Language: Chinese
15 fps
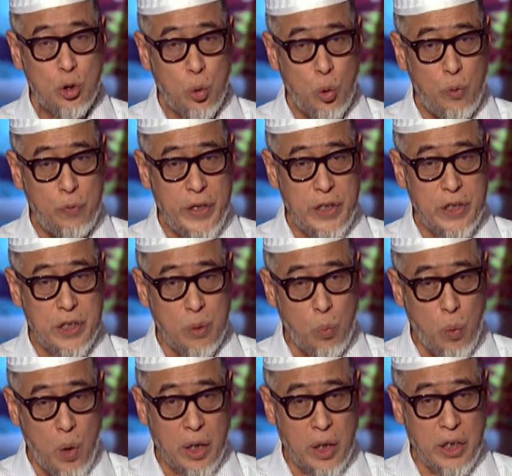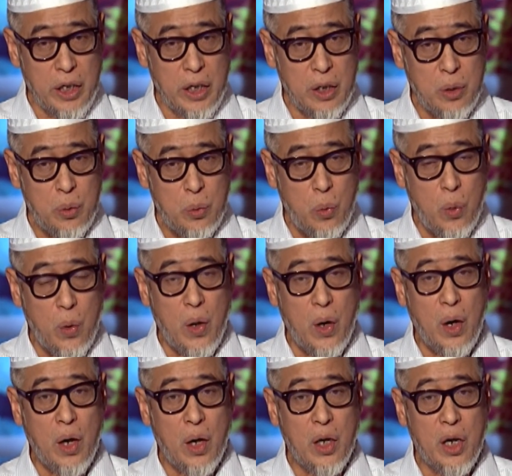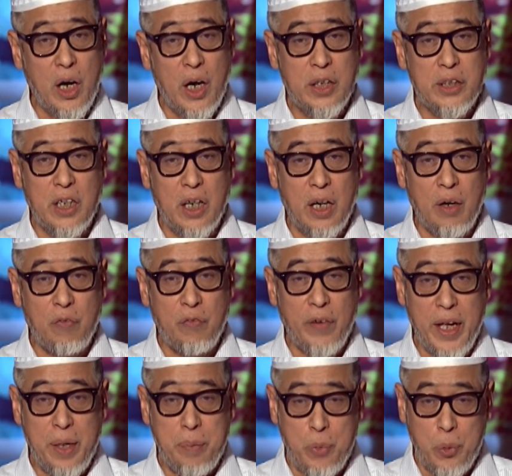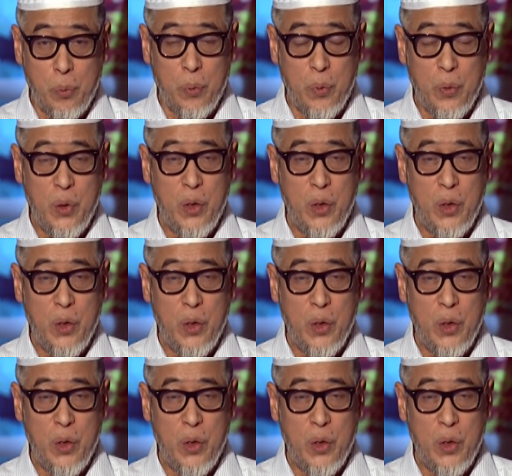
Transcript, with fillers: 除非是“沃尔义，或隔着帷幕，